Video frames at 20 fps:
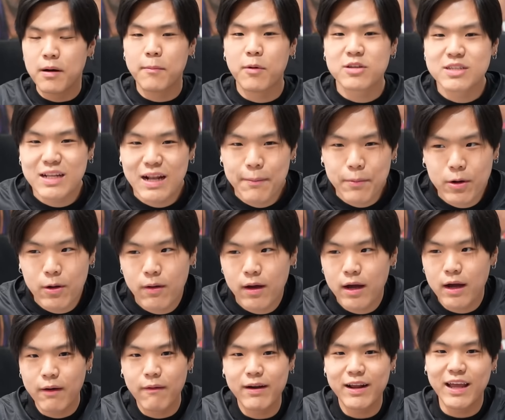Vamos a hacer la
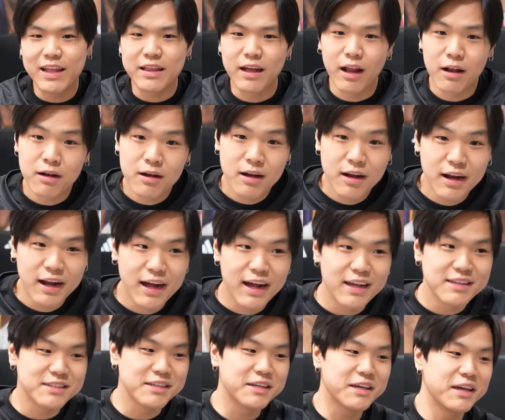prueba, a ver qué tal.
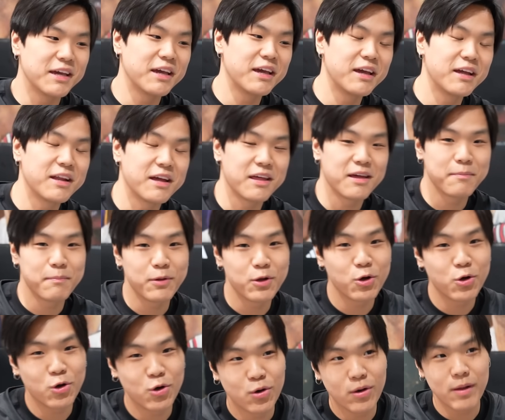Así que nada,
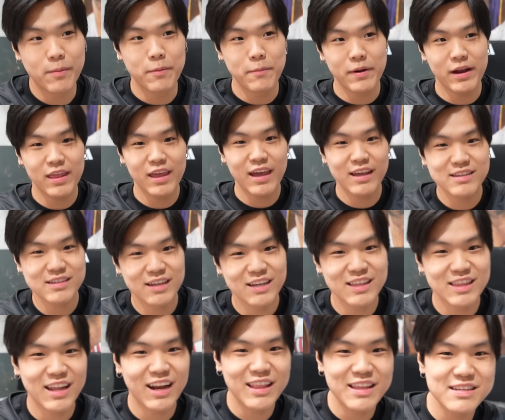pero el primer día hice
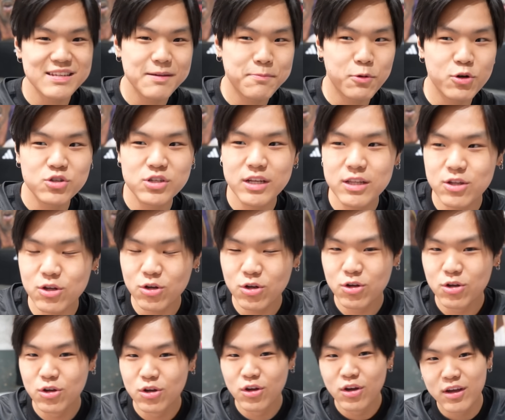36%
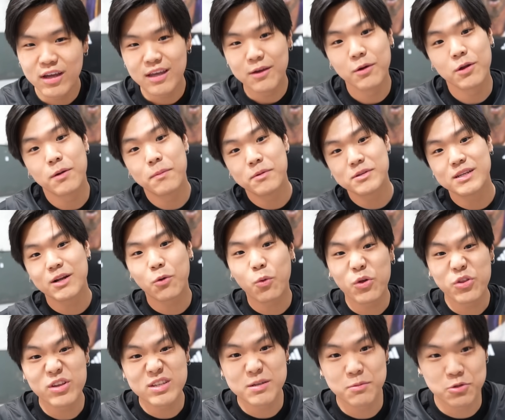y bueno, vamos a ver
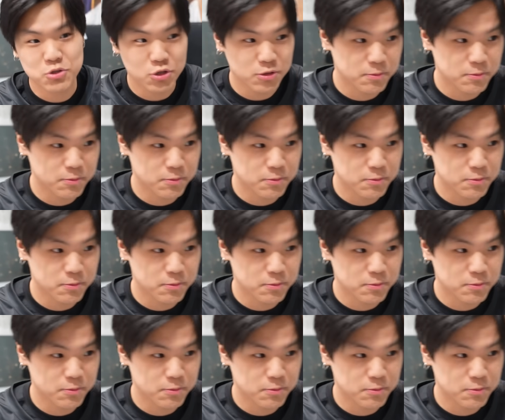cuánto hacemos